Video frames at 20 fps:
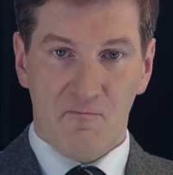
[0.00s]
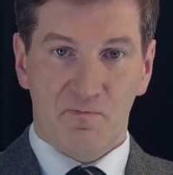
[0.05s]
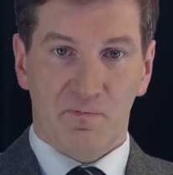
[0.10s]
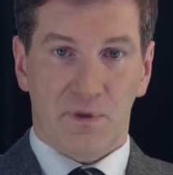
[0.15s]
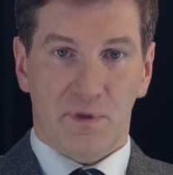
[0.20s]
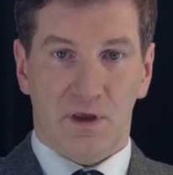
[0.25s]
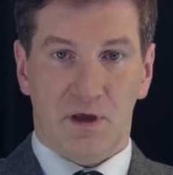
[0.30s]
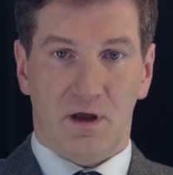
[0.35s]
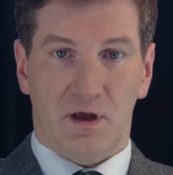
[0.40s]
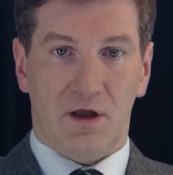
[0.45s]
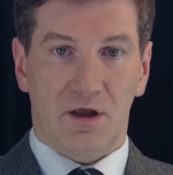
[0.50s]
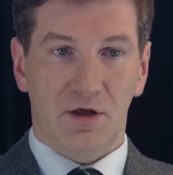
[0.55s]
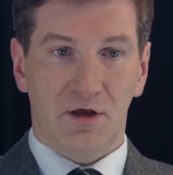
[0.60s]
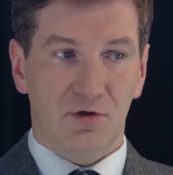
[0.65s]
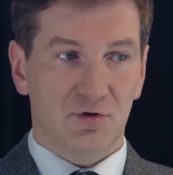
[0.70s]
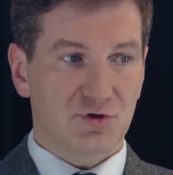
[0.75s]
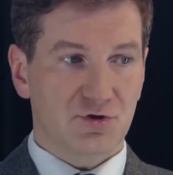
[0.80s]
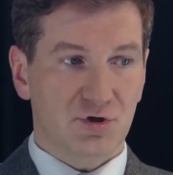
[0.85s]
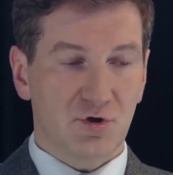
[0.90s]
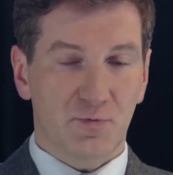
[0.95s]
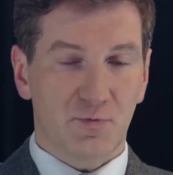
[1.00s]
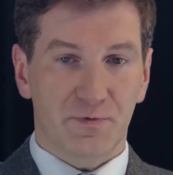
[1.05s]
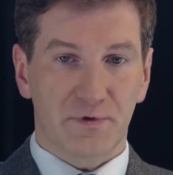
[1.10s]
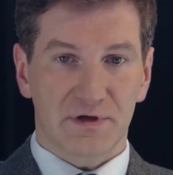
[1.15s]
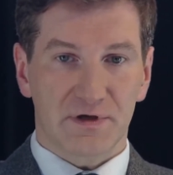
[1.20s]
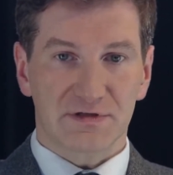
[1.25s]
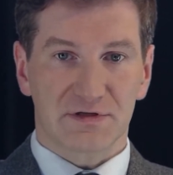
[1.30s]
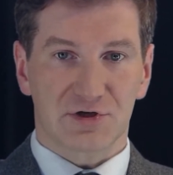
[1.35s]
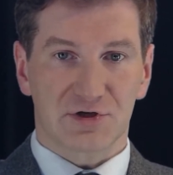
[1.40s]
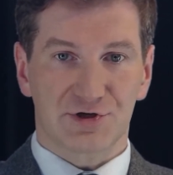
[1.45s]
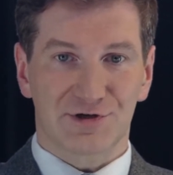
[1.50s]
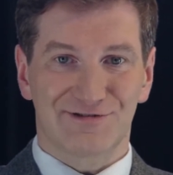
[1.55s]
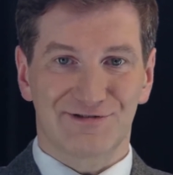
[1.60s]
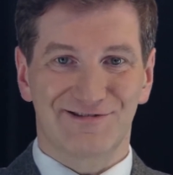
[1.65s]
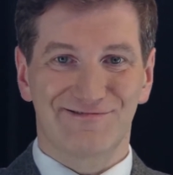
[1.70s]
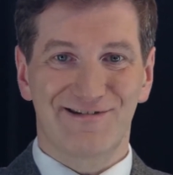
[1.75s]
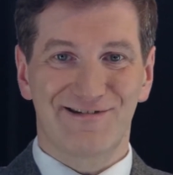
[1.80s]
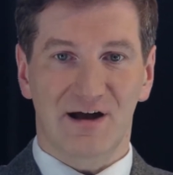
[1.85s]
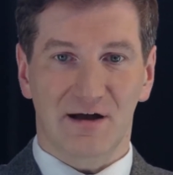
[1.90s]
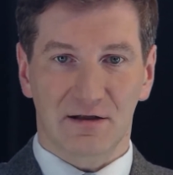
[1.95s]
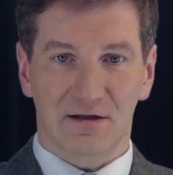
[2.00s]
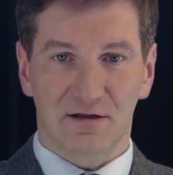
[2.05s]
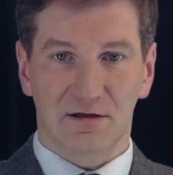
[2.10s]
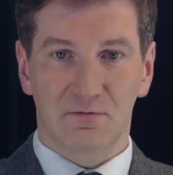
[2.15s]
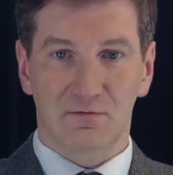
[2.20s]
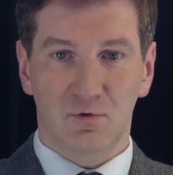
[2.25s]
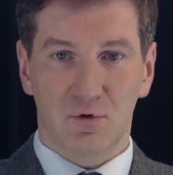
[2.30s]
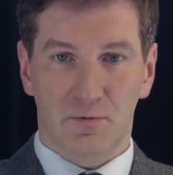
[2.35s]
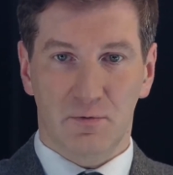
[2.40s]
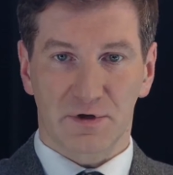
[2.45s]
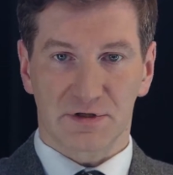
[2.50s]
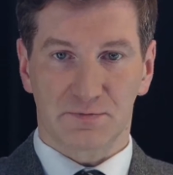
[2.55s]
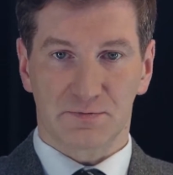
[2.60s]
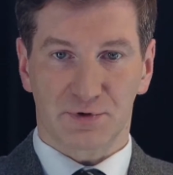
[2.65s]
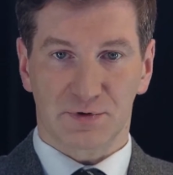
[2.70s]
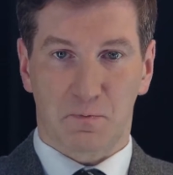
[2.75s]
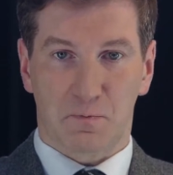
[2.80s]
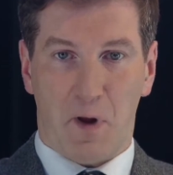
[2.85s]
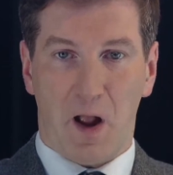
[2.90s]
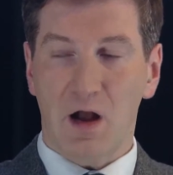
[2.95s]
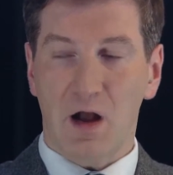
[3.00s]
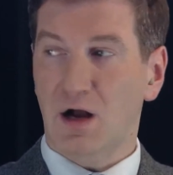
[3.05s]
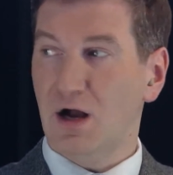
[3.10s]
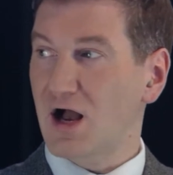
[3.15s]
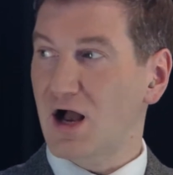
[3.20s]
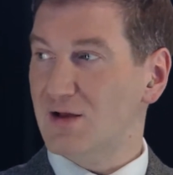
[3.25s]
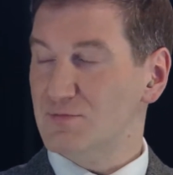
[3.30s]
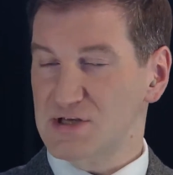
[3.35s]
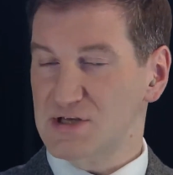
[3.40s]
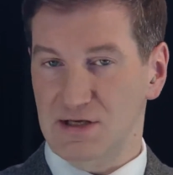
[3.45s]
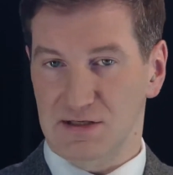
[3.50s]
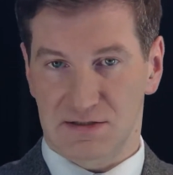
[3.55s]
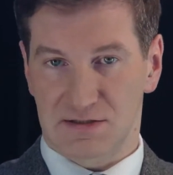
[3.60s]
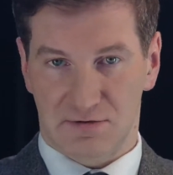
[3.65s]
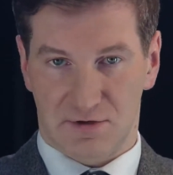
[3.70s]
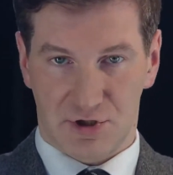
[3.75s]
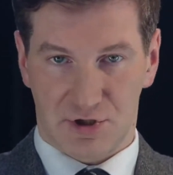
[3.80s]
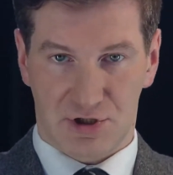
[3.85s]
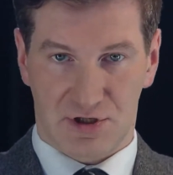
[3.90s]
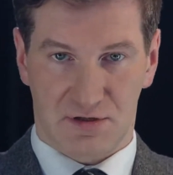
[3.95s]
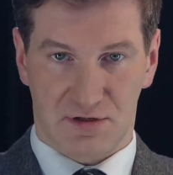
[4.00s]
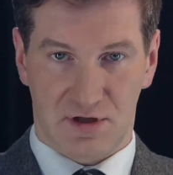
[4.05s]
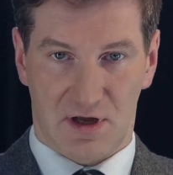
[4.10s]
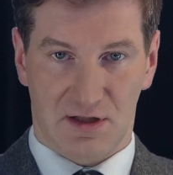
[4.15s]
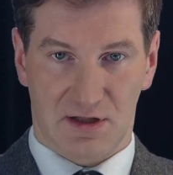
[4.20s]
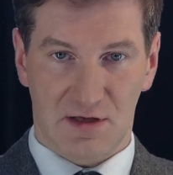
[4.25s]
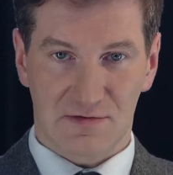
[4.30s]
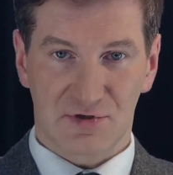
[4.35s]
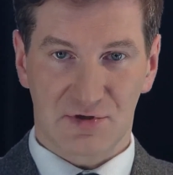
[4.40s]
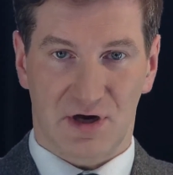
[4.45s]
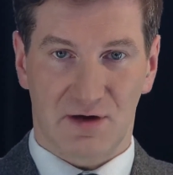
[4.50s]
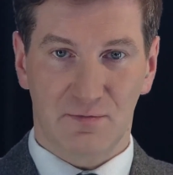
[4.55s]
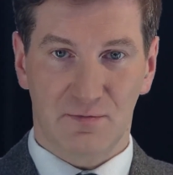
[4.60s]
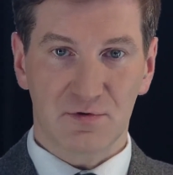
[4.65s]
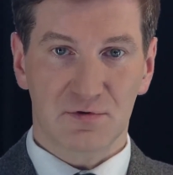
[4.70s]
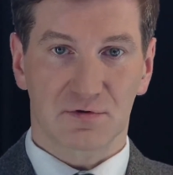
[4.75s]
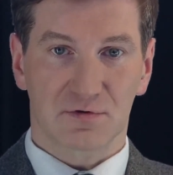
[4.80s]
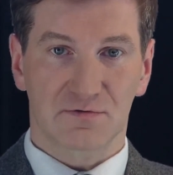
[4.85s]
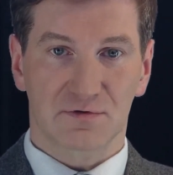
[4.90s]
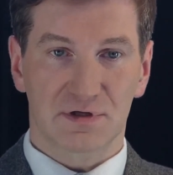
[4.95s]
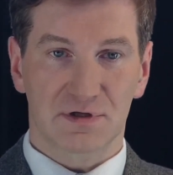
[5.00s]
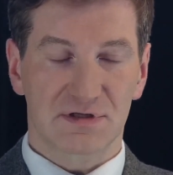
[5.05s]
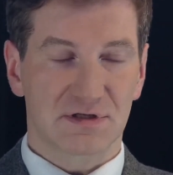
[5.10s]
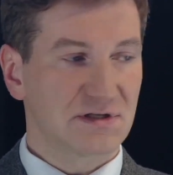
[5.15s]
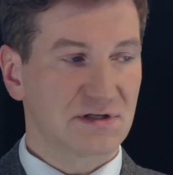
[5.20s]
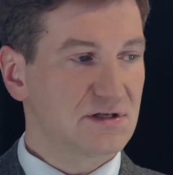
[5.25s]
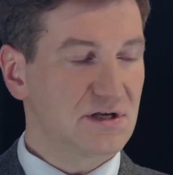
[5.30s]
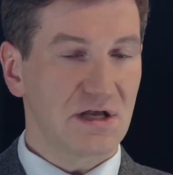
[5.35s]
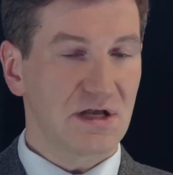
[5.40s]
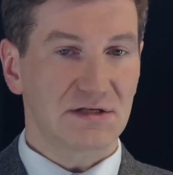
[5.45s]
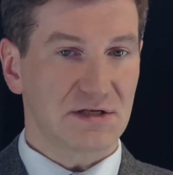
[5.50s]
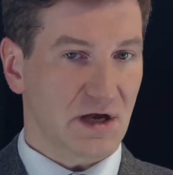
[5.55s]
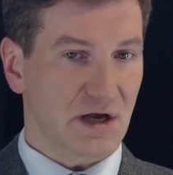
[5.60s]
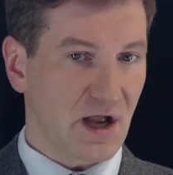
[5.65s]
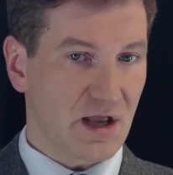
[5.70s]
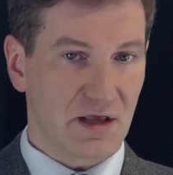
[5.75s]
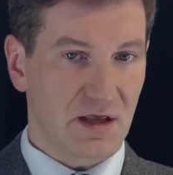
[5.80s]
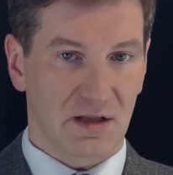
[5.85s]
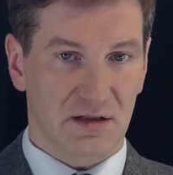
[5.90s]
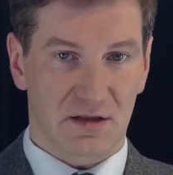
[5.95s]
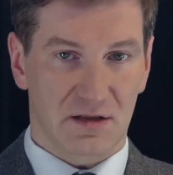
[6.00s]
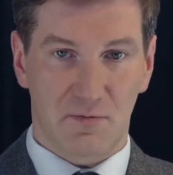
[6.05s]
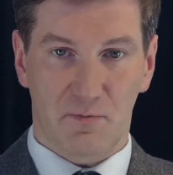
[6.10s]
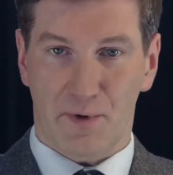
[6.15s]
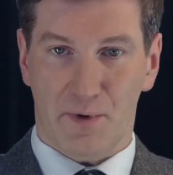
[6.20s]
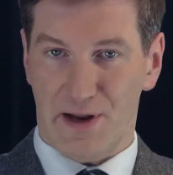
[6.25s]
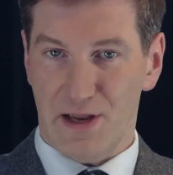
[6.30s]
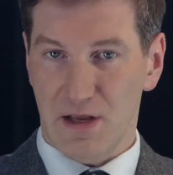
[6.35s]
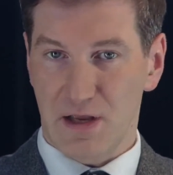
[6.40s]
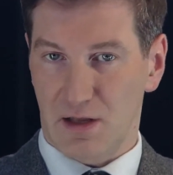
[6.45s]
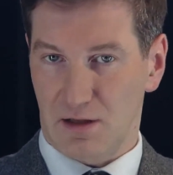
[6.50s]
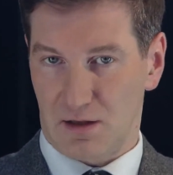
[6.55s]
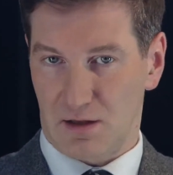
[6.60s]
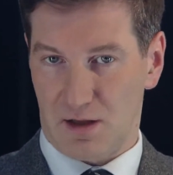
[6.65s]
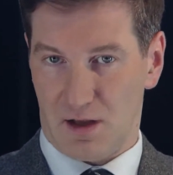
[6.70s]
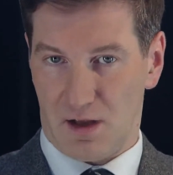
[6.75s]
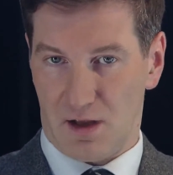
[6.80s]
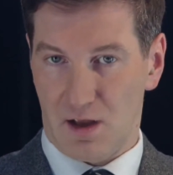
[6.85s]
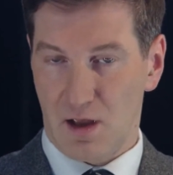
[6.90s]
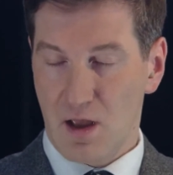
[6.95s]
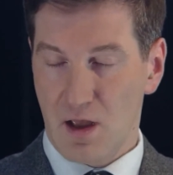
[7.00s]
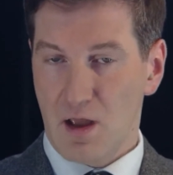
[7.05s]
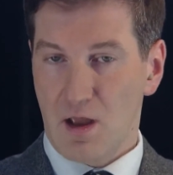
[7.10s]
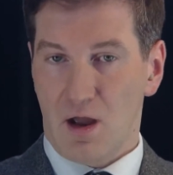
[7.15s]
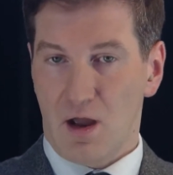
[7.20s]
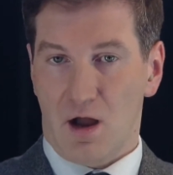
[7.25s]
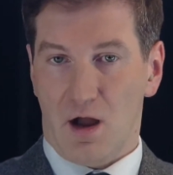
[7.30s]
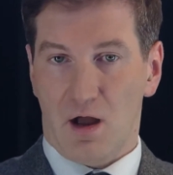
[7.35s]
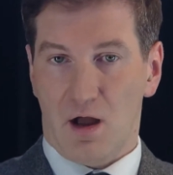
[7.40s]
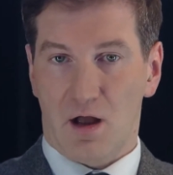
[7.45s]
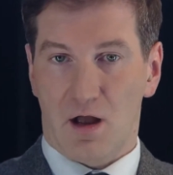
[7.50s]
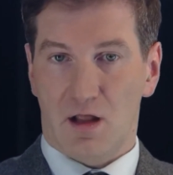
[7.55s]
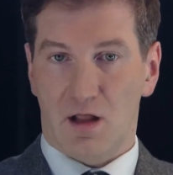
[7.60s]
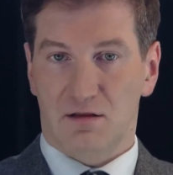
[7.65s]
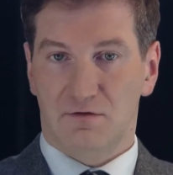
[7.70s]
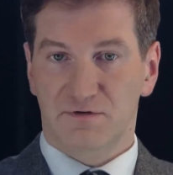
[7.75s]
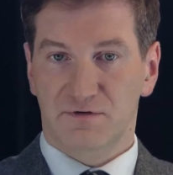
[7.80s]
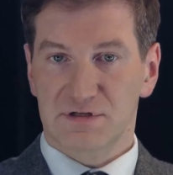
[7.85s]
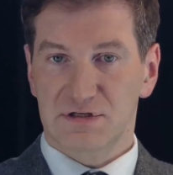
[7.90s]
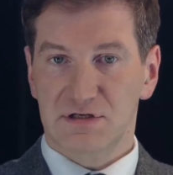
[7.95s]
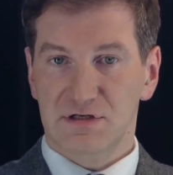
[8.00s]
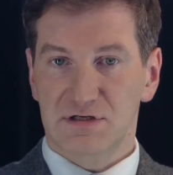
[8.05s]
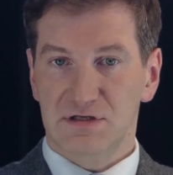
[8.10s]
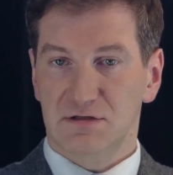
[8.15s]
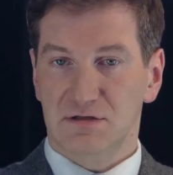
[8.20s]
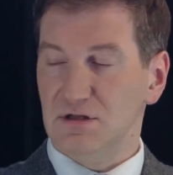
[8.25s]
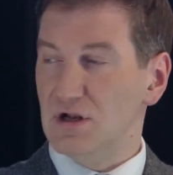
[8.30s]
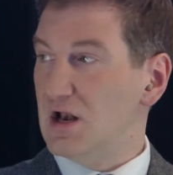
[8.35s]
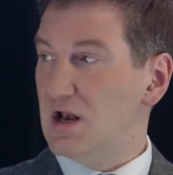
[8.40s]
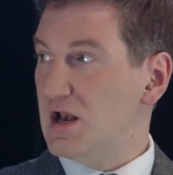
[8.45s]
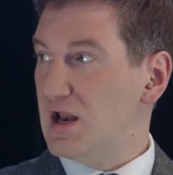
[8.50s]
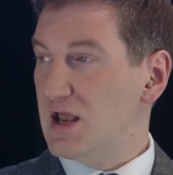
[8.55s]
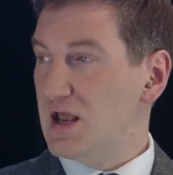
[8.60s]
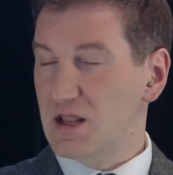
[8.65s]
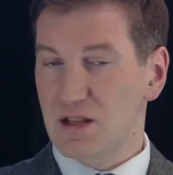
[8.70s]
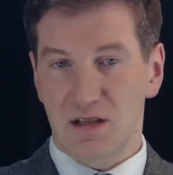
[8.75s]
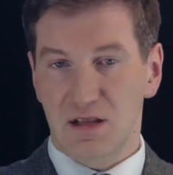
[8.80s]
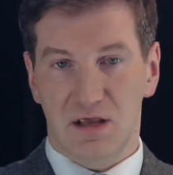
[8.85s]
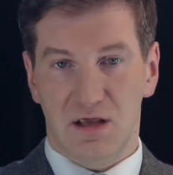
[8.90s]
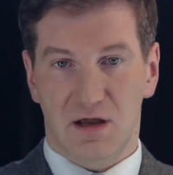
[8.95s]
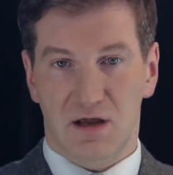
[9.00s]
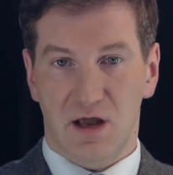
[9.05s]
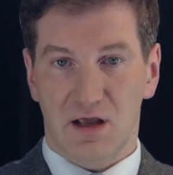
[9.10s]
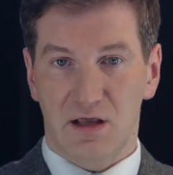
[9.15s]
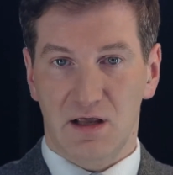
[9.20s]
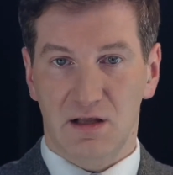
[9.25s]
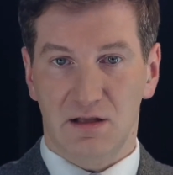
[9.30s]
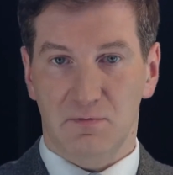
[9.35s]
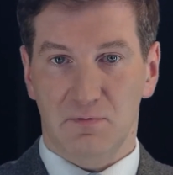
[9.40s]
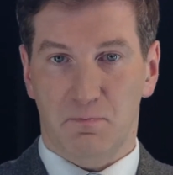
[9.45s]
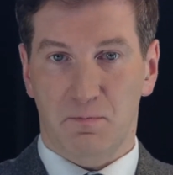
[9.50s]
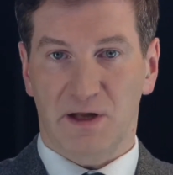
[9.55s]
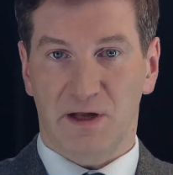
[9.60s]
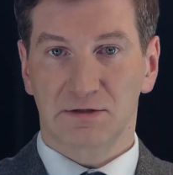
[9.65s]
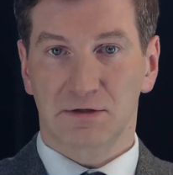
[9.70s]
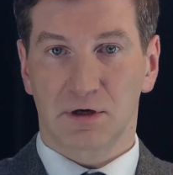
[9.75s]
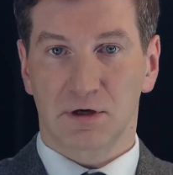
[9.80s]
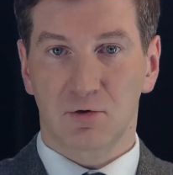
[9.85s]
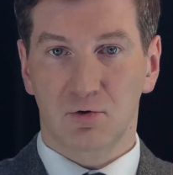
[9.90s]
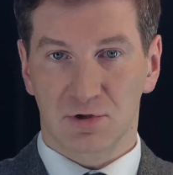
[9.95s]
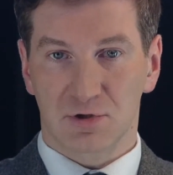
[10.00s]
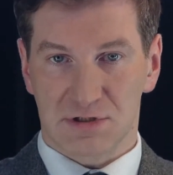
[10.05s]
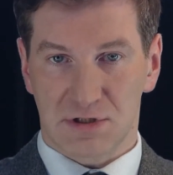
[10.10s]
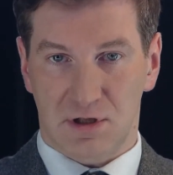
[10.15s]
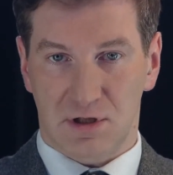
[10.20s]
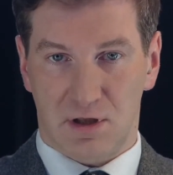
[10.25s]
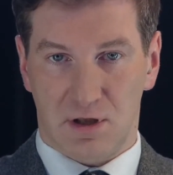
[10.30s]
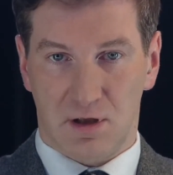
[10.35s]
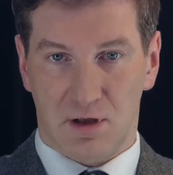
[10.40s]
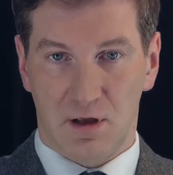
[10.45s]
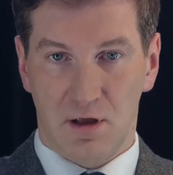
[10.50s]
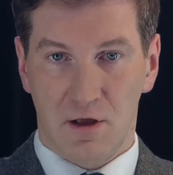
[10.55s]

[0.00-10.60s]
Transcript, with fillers: Э, и YouTube нас совершенно наглым образом, просто по-хамски совершенно, а там же работают вот эти дети какие-то непонятные, 20-летние а, какие-то подростки,